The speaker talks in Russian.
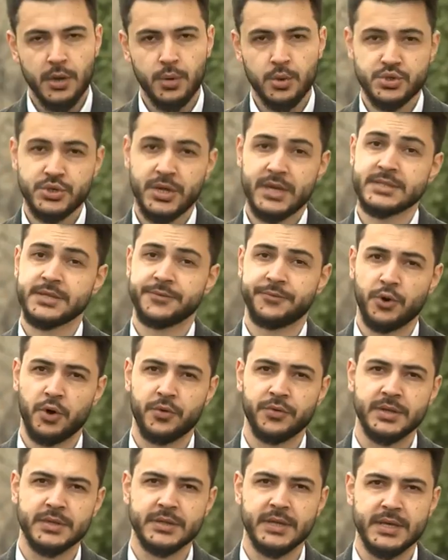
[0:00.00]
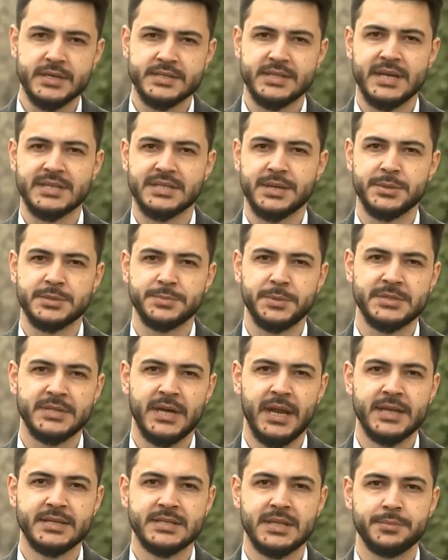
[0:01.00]
уже оцифрована дагестанскими
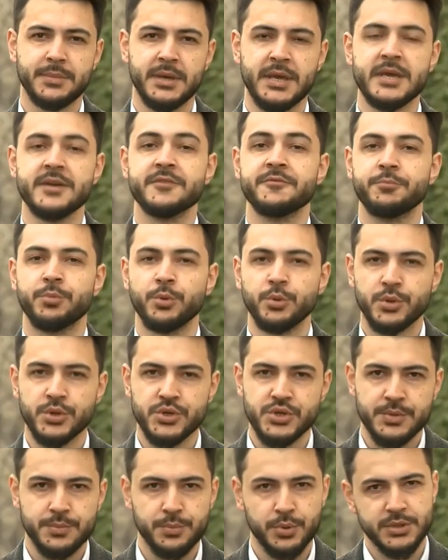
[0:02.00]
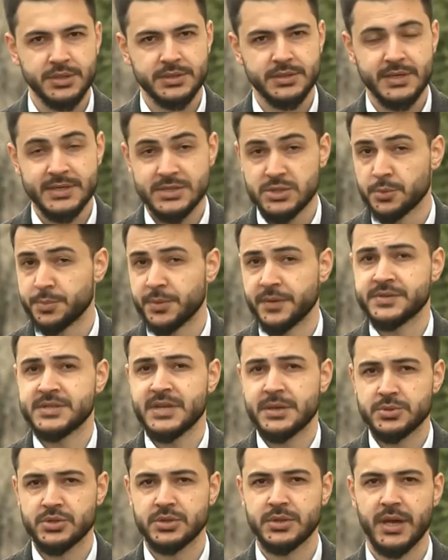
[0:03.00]
специалистами и в будущем будет доступна
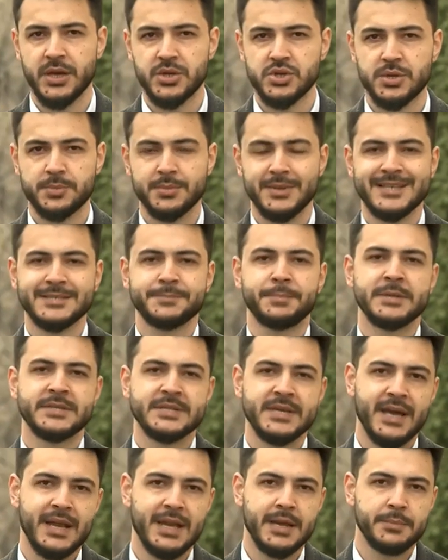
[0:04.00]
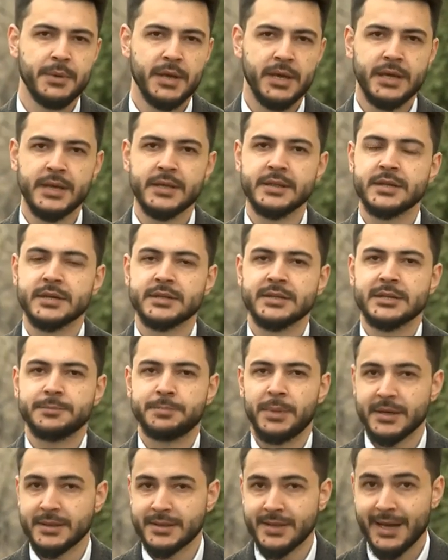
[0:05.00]
всем желающим на специальном
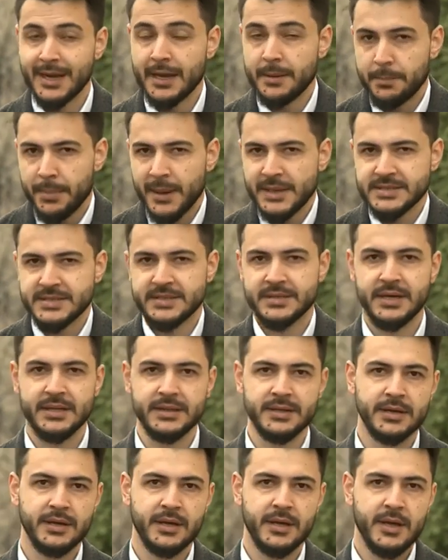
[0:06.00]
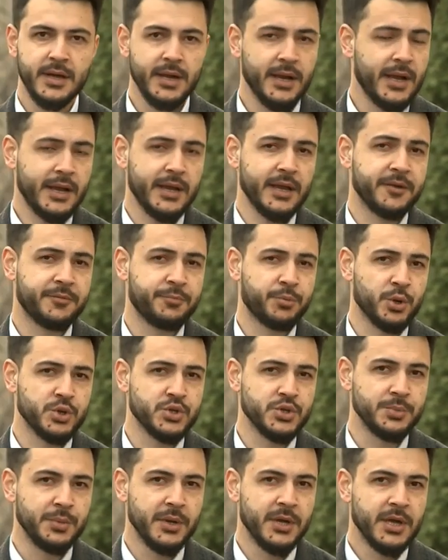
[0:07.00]
интернет-портале базе данных, как и,
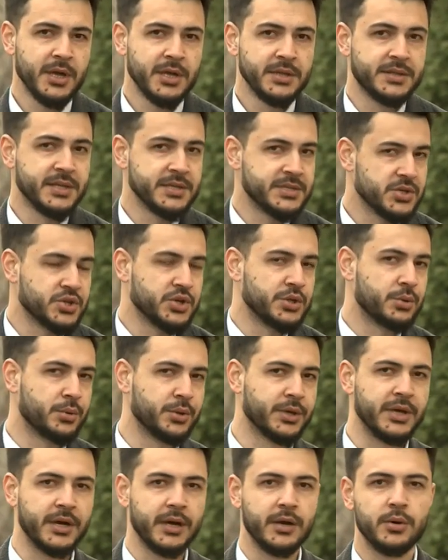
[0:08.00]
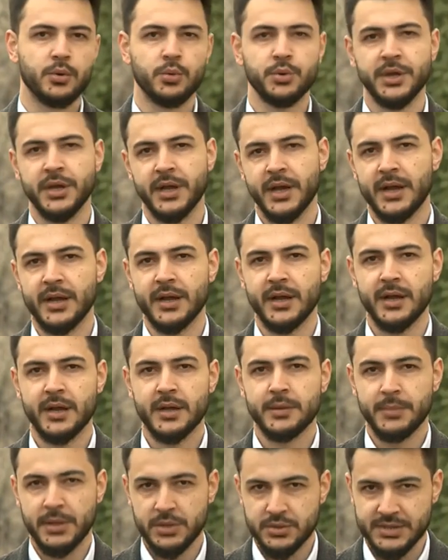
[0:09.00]
впрочем, тысячи других уникальных
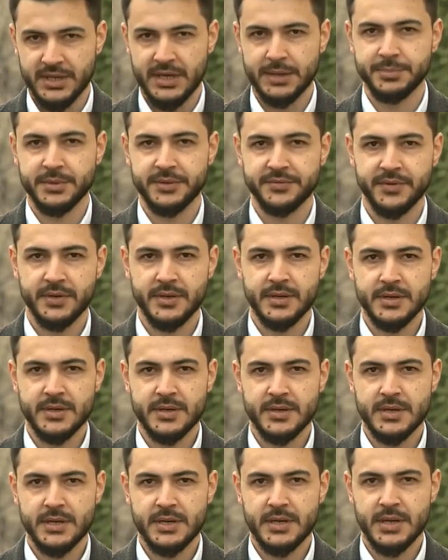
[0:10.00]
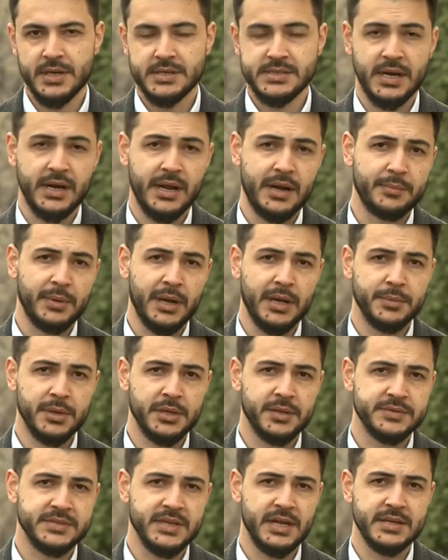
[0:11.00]
манускриптов. Саркар
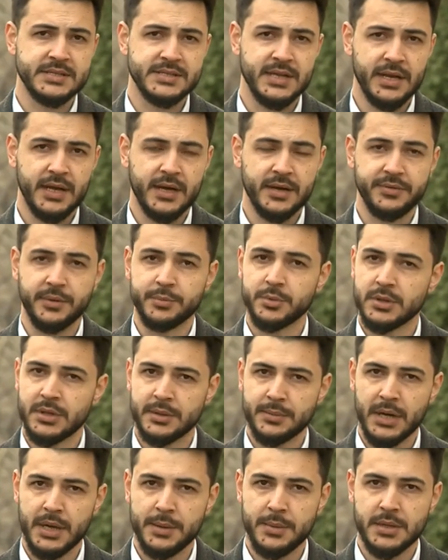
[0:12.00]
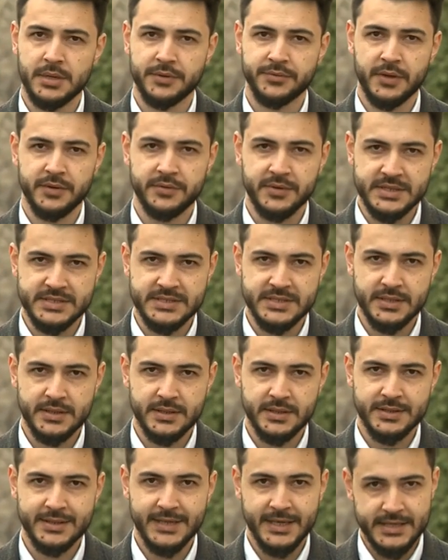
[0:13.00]
Магомедов, Сариф Салихов, Абдулла Магомедов, Вести,
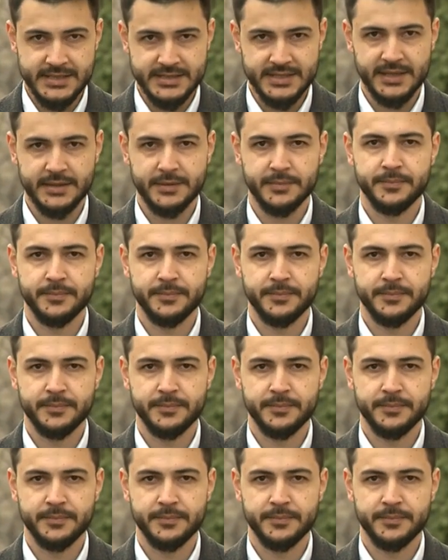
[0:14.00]
Дагестан.